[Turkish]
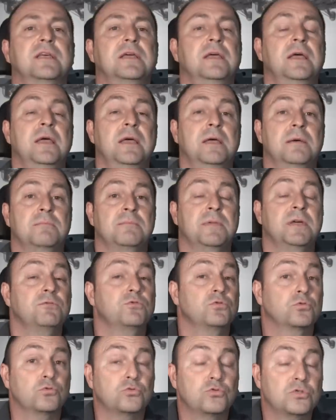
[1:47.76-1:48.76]
de
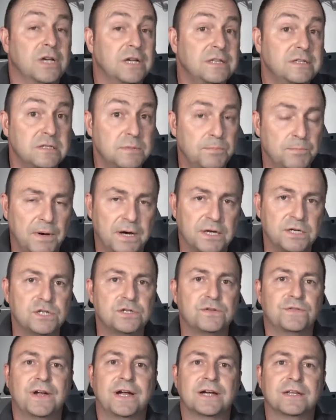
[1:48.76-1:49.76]
mevcut uçağa
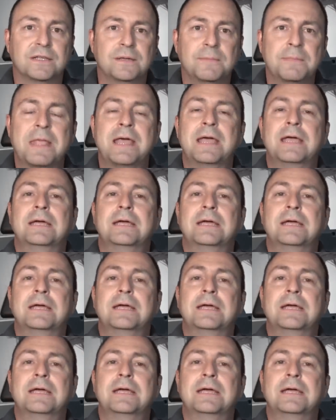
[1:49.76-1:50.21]
sipariş verdi.